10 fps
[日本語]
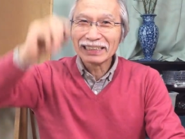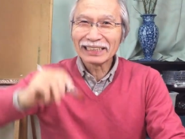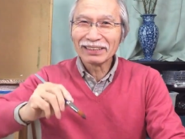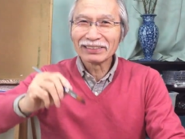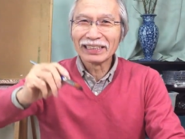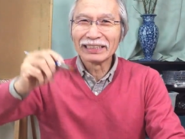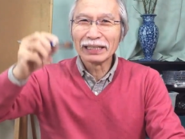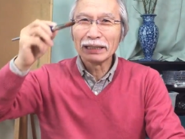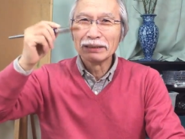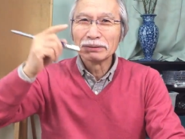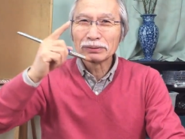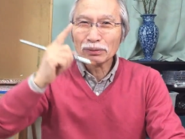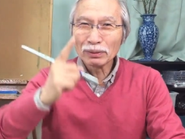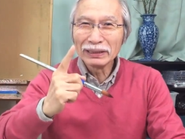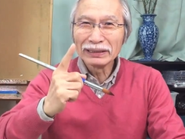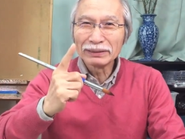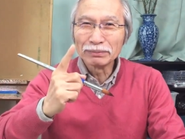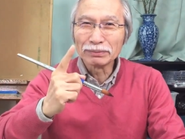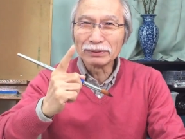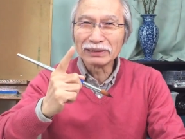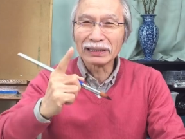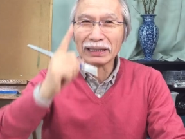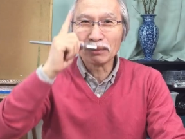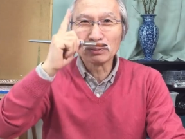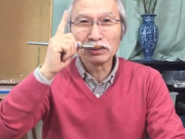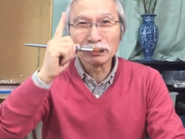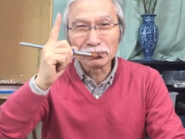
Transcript: 縦の線で太い部分から細